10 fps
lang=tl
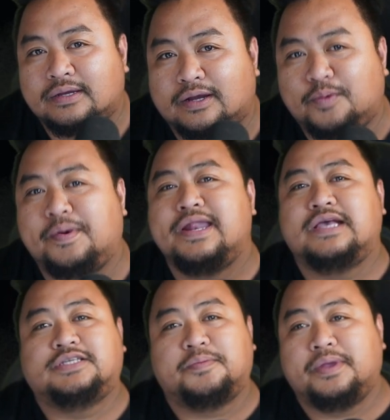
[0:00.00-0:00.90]
Ang uban
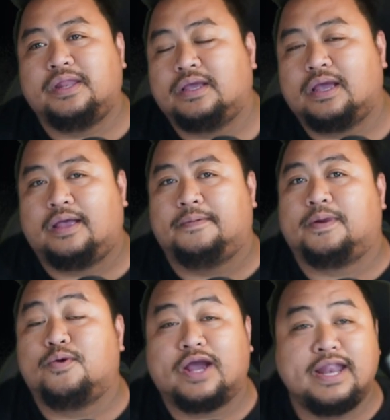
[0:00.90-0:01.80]
naa sa Amerika.
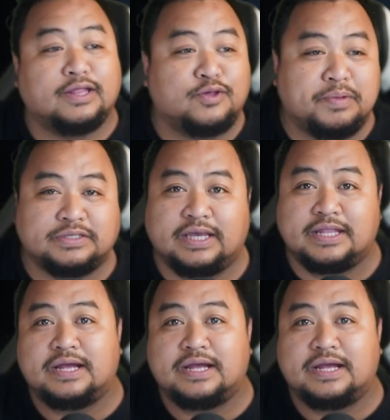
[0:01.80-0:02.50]
Kung kana atong basihan